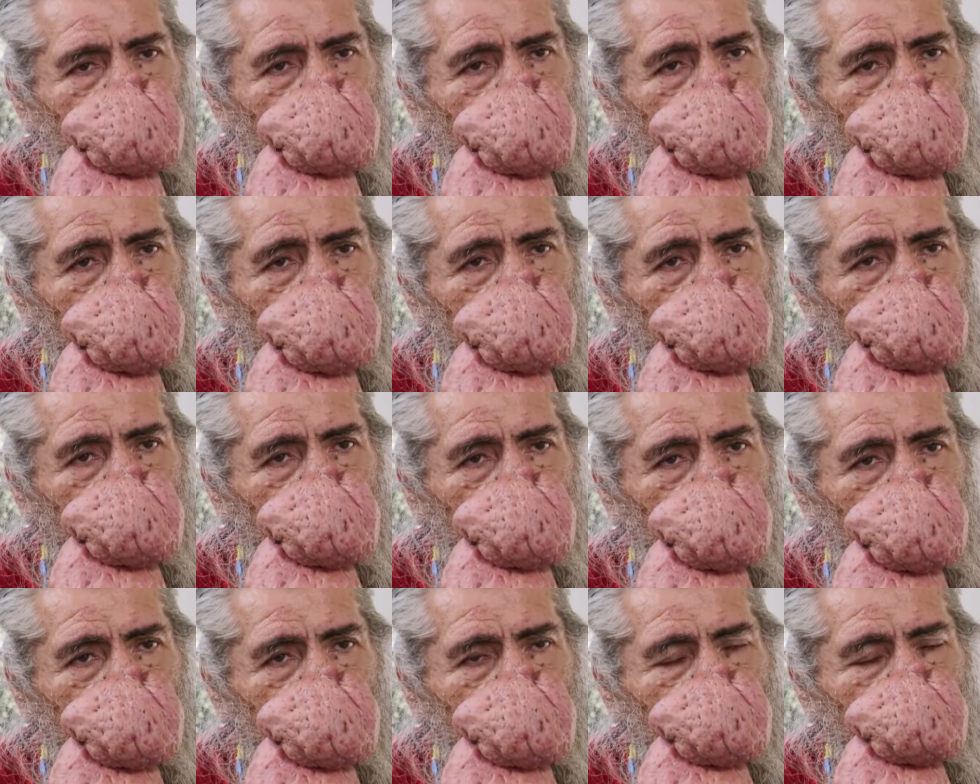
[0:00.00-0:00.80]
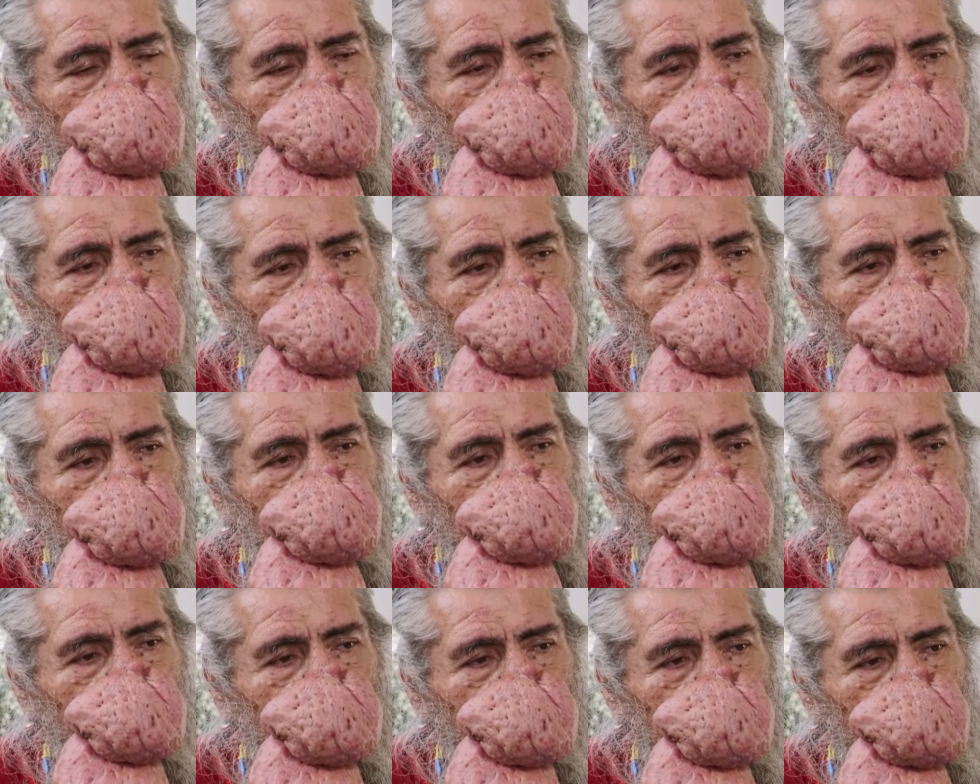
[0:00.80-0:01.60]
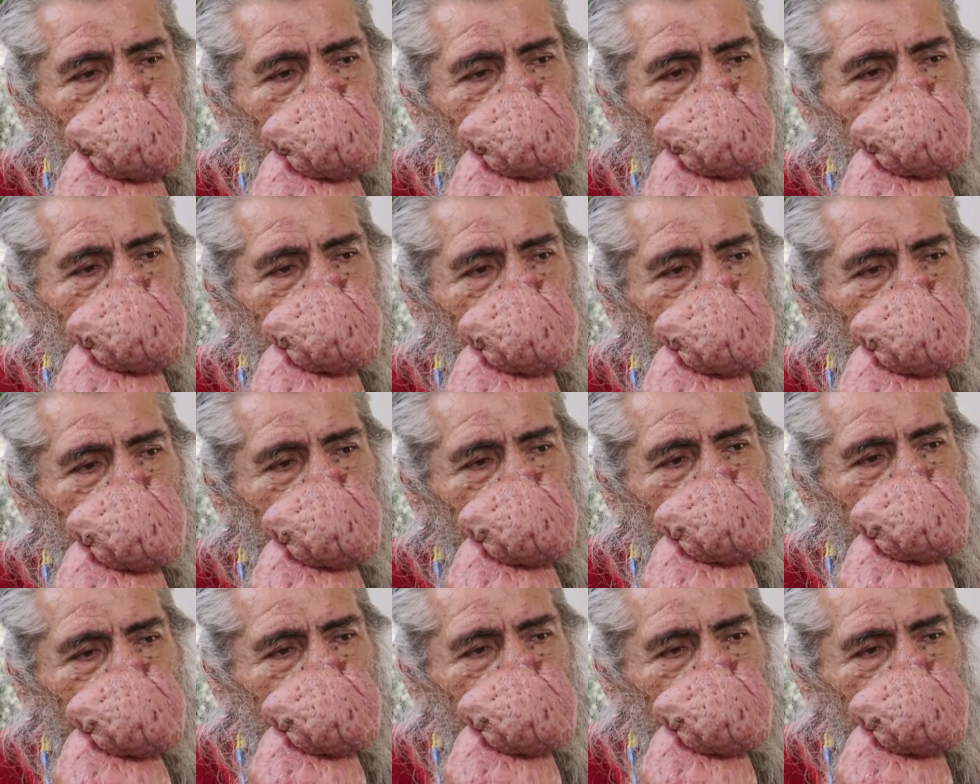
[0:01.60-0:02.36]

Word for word: Eu espero poder ajudá-lo, de verdade.